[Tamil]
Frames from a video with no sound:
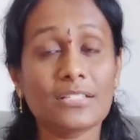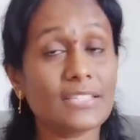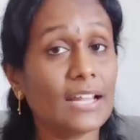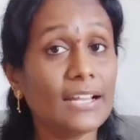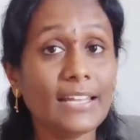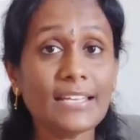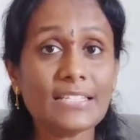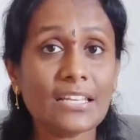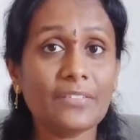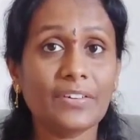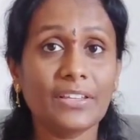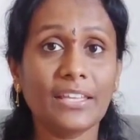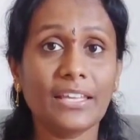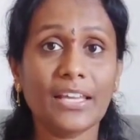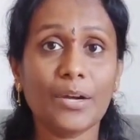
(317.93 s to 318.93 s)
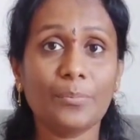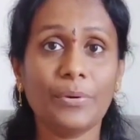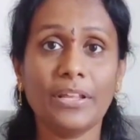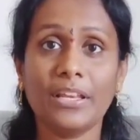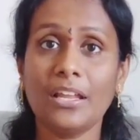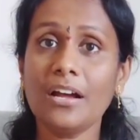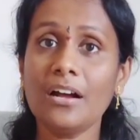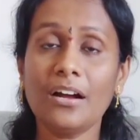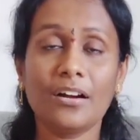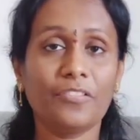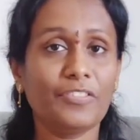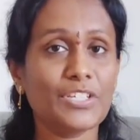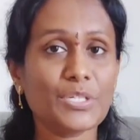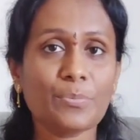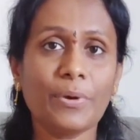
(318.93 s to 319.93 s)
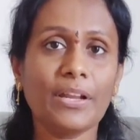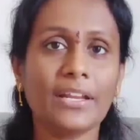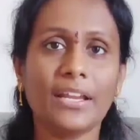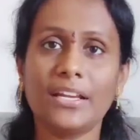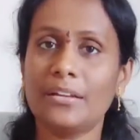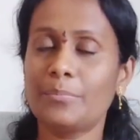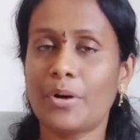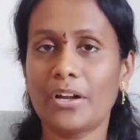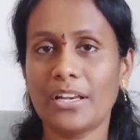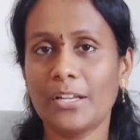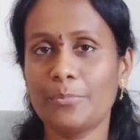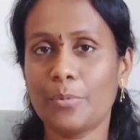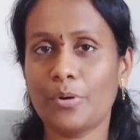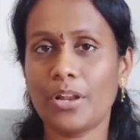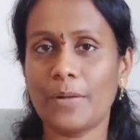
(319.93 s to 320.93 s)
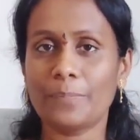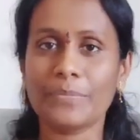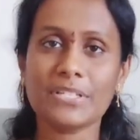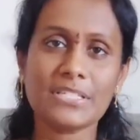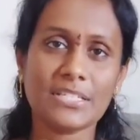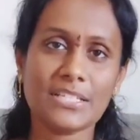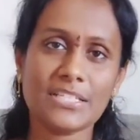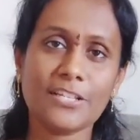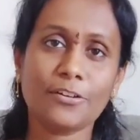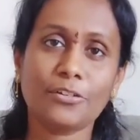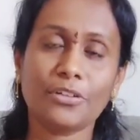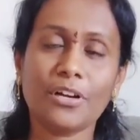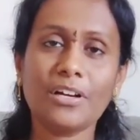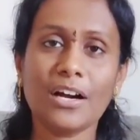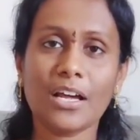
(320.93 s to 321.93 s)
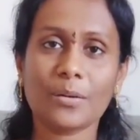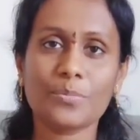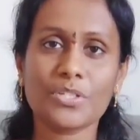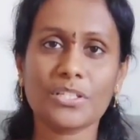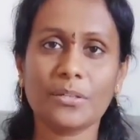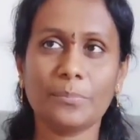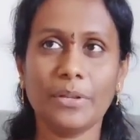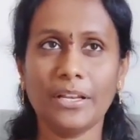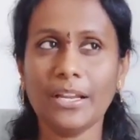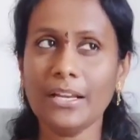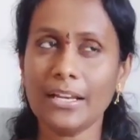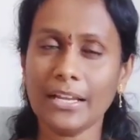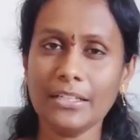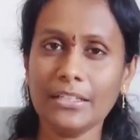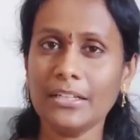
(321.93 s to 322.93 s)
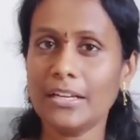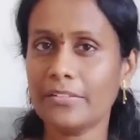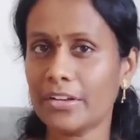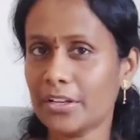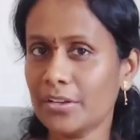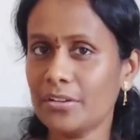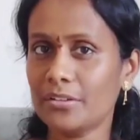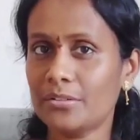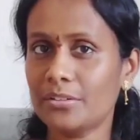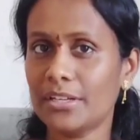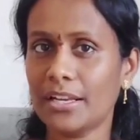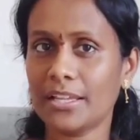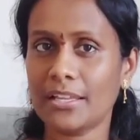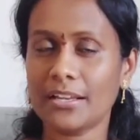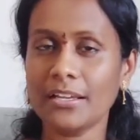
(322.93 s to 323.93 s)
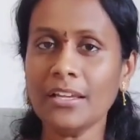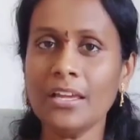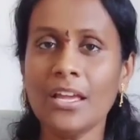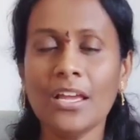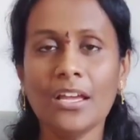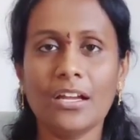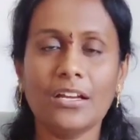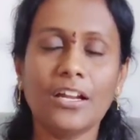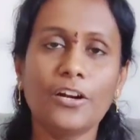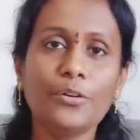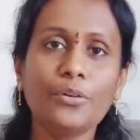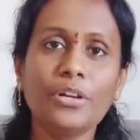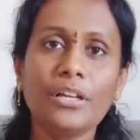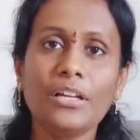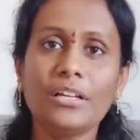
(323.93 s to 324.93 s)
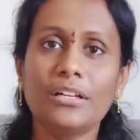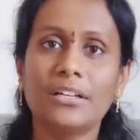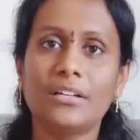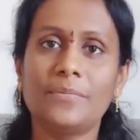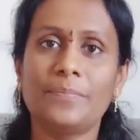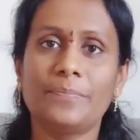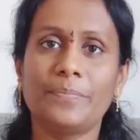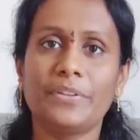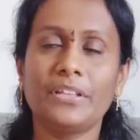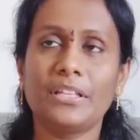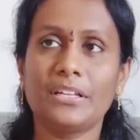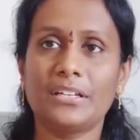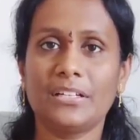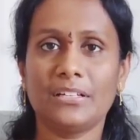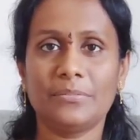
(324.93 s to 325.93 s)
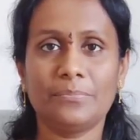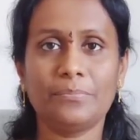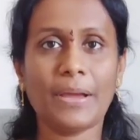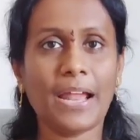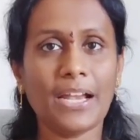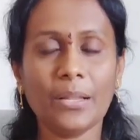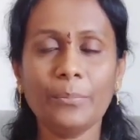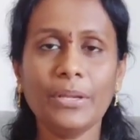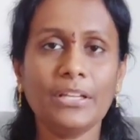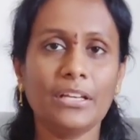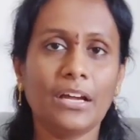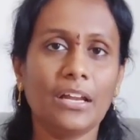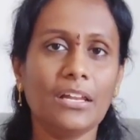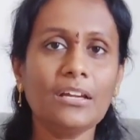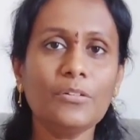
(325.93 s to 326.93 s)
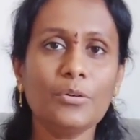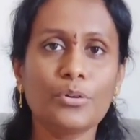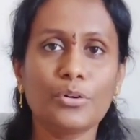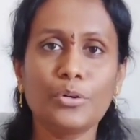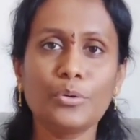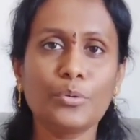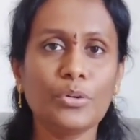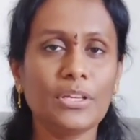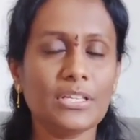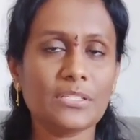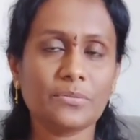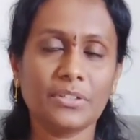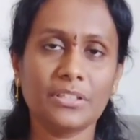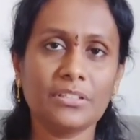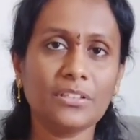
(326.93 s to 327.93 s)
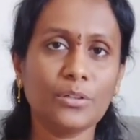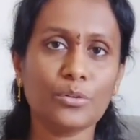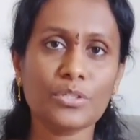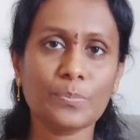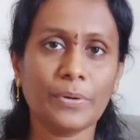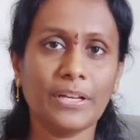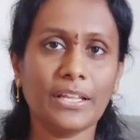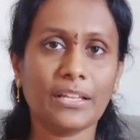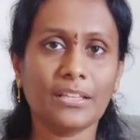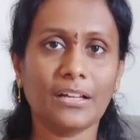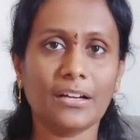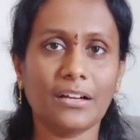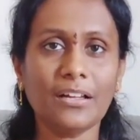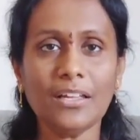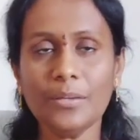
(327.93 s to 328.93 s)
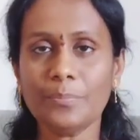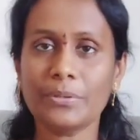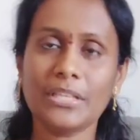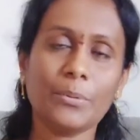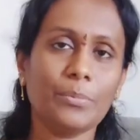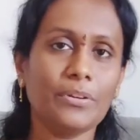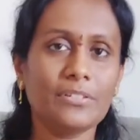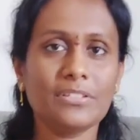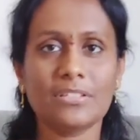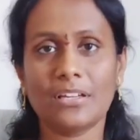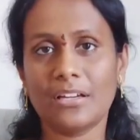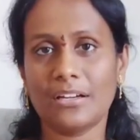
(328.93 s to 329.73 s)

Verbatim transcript: சண்டேஸில் வந்தீங்க அப்படின்னா ஃபிஷ் ஃபிஷ் மார்க்கெட்டு மார்னிங் போகலாம் சிக்ஸ் ஓ கிளாக் ஆரம்பிச்சது அப்படின்னா நைன் தேர்ட்டி வரைக்கும் இருக்கும்னு நினைக்கிறேன் நடுவில் இந்த பேண்டமிக்னால ஒரு டூ இயர்ஸ் வந்து க்ளோஸ் பண்ணியிருந்தாங்க இப்போ திருப்பியும்